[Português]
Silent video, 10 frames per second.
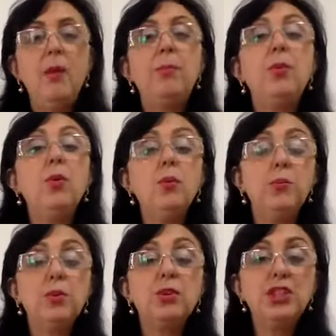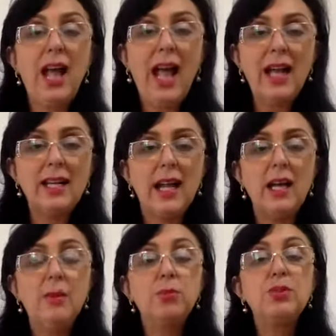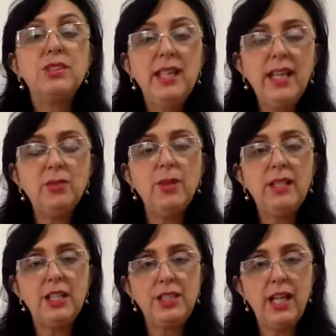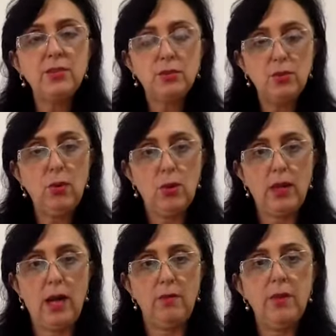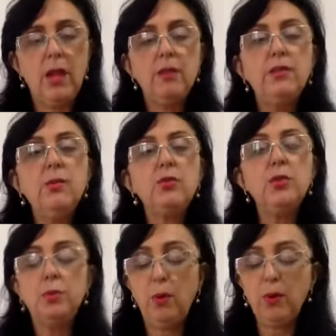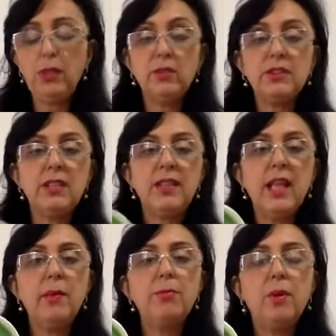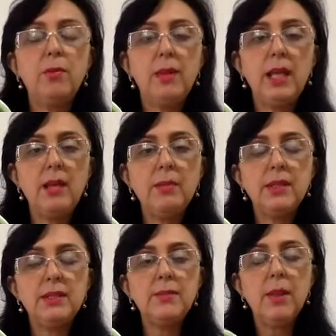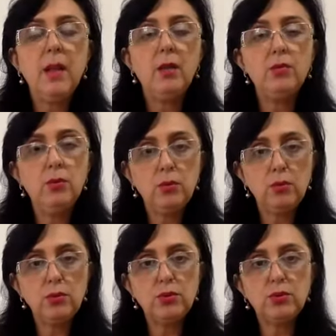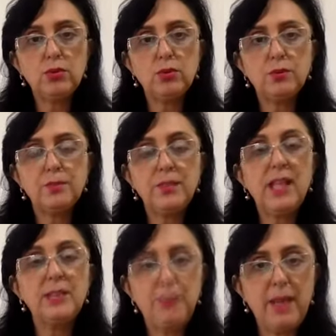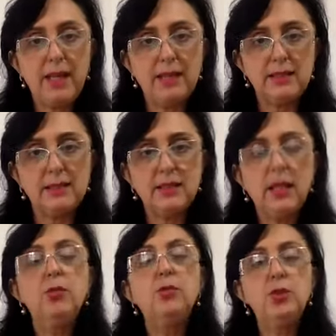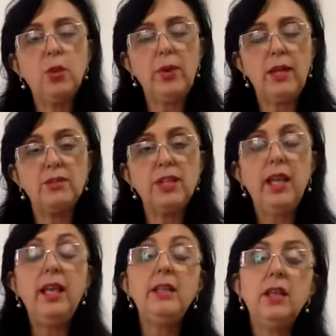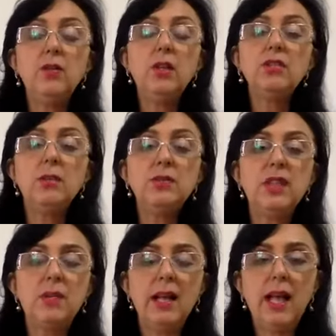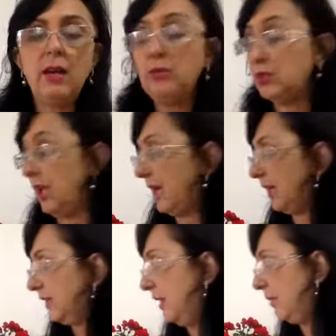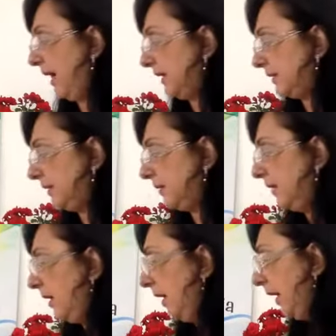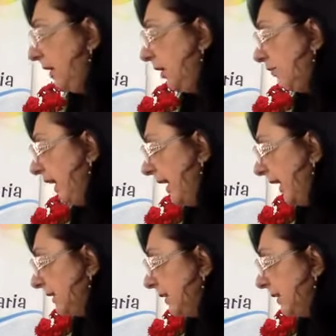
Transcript: para o chakra, para o centro energético do local. Vamos supor que você tenha problemas nos, nas pernas, nos joelhos. Então, nós vamos trabalhar o chakra da base. Então, vai essa